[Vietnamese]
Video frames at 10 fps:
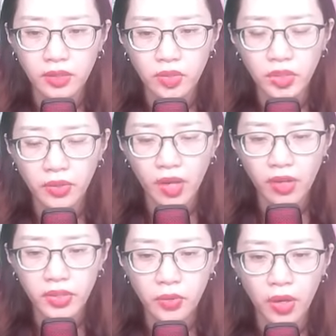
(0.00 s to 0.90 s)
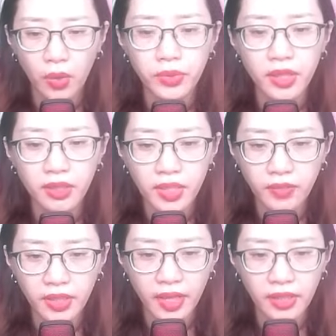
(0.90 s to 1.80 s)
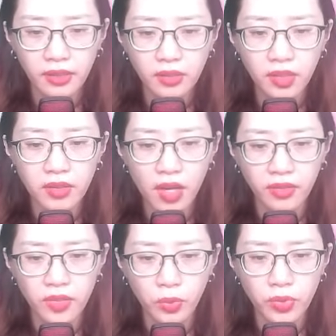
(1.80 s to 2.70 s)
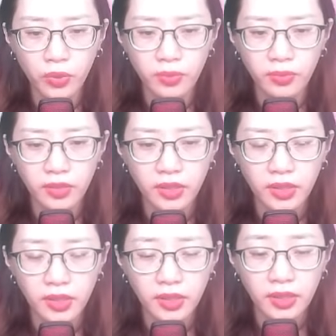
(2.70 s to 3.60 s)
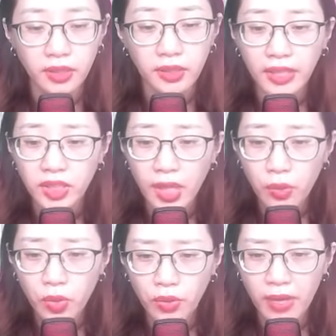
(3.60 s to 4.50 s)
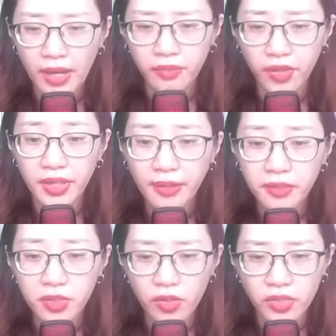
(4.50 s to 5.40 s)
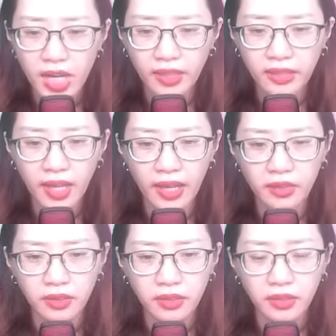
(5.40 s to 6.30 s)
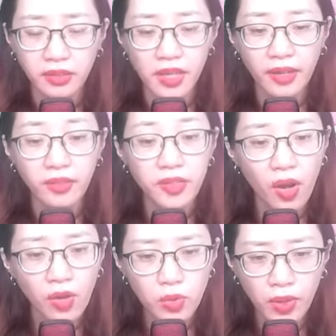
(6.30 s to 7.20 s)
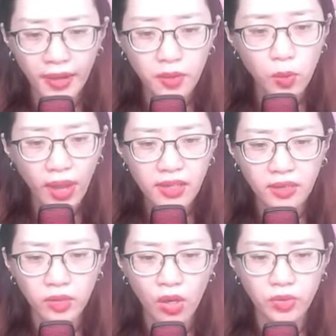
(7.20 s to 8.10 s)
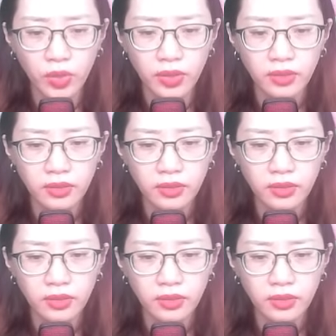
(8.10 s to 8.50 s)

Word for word: Sau đó yêu hậu nhớ ra việc này, tức giận đùng đùng. Tại sao côn bằng phải đánh con trai ta? Gan chó của hắn quá là to rồi.